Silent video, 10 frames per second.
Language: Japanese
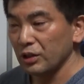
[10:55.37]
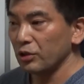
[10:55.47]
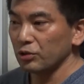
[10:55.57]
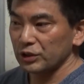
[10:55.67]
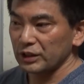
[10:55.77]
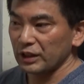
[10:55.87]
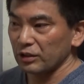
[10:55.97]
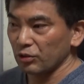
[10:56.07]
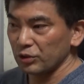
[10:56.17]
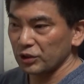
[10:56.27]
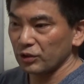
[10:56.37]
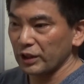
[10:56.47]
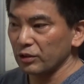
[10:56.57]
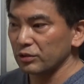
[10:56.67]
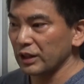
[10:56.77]
コンディション
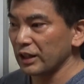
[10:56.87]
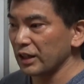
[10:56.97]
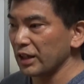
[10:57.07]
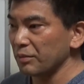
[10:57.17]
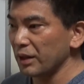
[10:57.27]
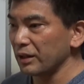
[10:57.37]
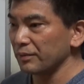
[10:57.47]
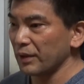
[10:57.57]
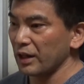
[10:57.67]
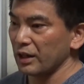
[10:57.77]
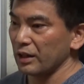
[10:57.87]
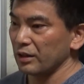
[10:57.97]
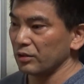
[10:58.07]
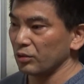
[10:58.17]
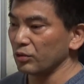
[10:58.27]
が良くなければ、
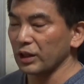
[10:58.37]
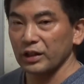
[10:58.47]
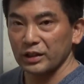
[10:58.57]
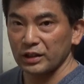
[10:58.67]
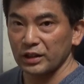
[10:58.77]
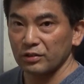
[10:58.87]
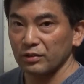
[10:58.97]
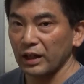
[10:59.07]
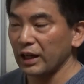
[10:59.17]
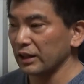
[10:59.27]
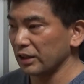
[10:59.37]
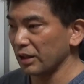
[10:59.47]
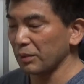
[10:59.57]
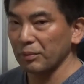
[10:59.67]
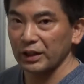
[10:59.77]
どこか筋肉は張っ
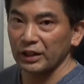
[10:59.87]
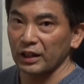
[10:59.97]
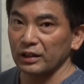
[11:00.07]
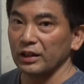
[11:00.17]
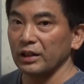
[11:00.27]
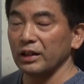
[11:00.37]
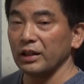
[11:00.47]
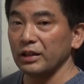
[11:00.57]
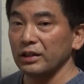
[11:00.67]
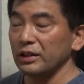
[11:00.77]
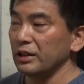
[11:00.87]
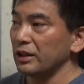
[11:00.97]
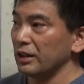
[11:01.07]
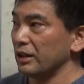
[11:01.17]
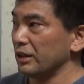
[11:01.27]
たままになっていたり、
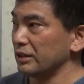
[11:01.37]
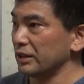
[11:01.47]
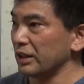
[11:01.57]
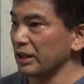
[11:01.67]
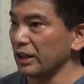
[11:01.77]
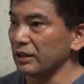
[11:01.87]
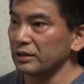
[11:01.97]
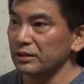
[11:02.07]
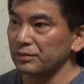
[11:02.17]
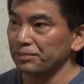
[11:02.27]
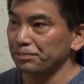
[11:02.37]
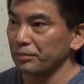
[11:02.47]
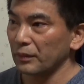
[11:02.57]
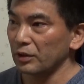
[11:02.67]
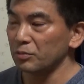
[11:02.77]
力が
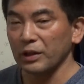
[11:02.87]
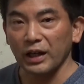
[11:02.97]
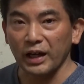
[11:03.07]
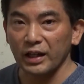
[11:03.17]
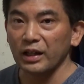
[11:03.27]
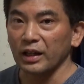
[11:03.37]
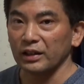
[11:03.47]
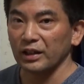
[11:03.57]
うまく入らなかっ